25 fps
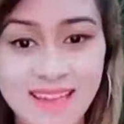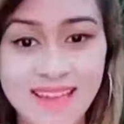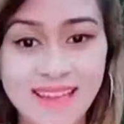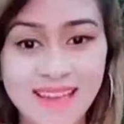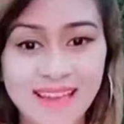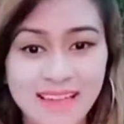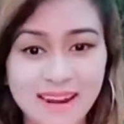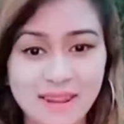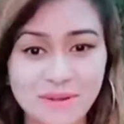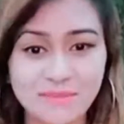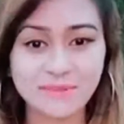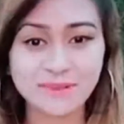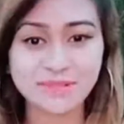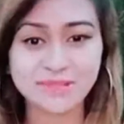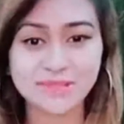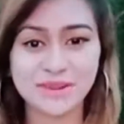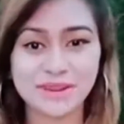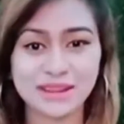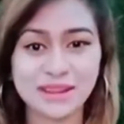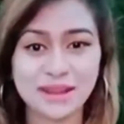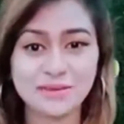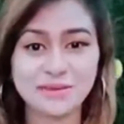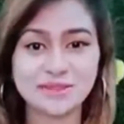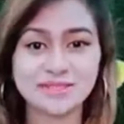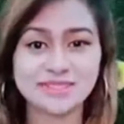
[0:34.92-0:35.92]
মালিশ করলে
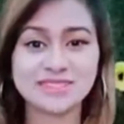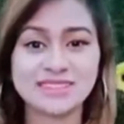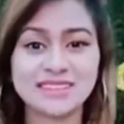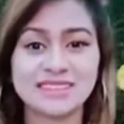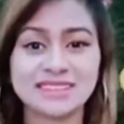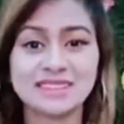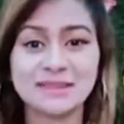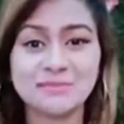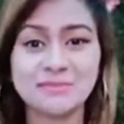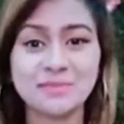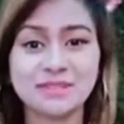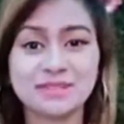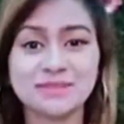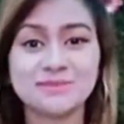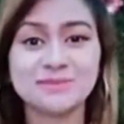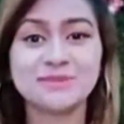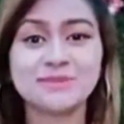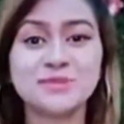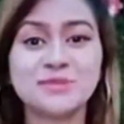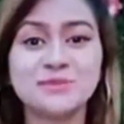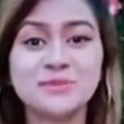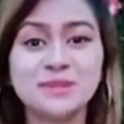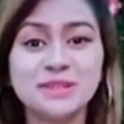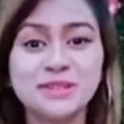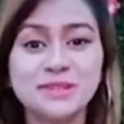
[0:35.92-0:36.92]
আদৌ অন্য
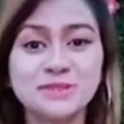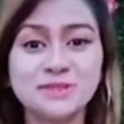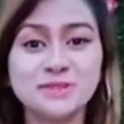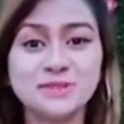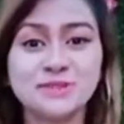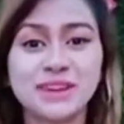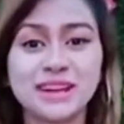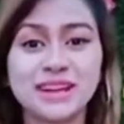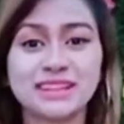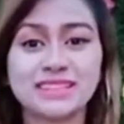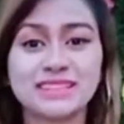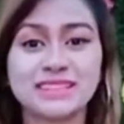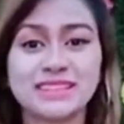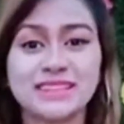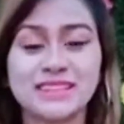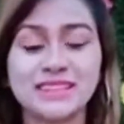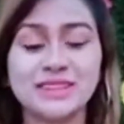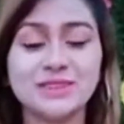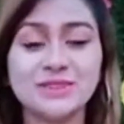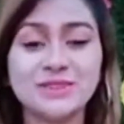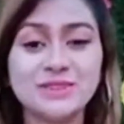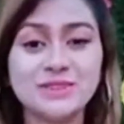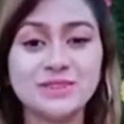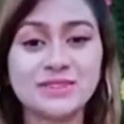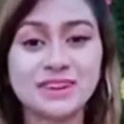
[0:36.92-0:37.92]
কোনো সুবিধা
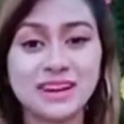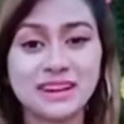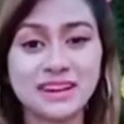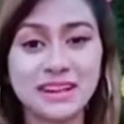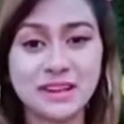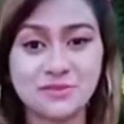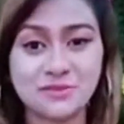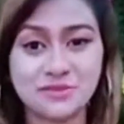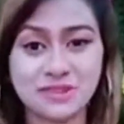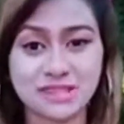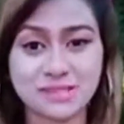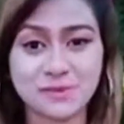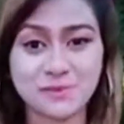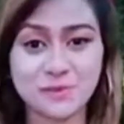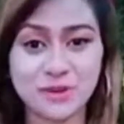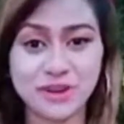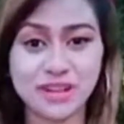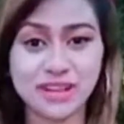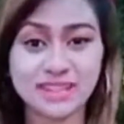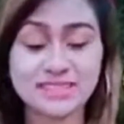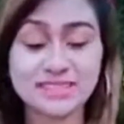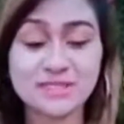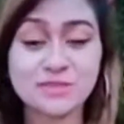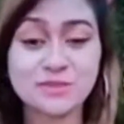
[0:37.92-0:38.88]
কিংবা অসুবিধা রয়েছে